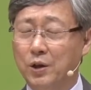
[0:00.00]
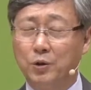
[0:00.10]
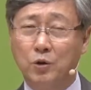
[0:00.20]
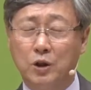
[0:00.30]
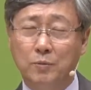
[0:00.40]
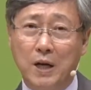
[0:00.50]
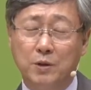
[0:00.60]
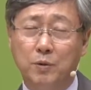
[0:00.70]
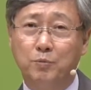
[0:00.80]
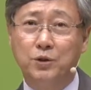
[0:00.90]
그리고 그
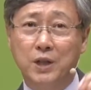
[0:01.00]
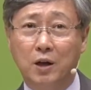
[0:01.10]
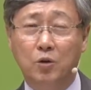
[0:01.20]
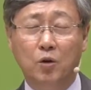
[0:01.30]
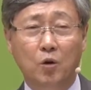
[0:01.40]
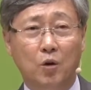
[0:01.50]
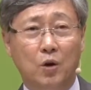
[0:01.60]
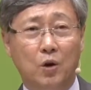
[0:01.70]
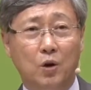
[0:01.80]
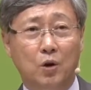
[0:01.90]
말씀을 붙잡고
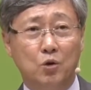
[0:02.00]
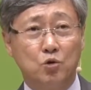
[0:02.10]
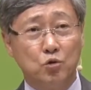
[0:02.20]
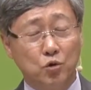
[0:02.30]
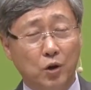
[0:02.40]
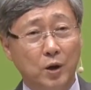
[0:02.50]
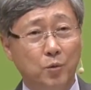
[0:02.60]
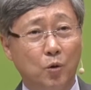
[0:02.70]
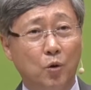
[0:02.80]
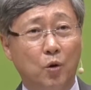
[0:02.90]

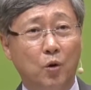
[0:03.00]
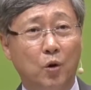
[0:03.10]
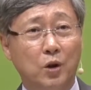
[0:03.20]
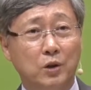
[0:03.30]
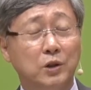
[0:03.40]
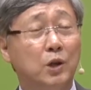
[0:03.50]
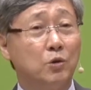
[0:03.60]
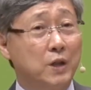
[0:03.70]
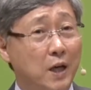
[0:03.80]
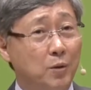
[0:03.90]
순종해보고
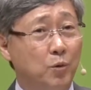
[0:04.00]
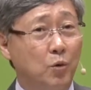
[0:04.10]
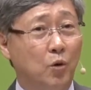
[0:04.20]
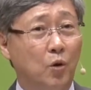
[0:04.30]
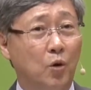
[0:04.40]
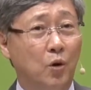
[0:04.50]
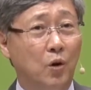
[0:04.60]
그대로 살아보고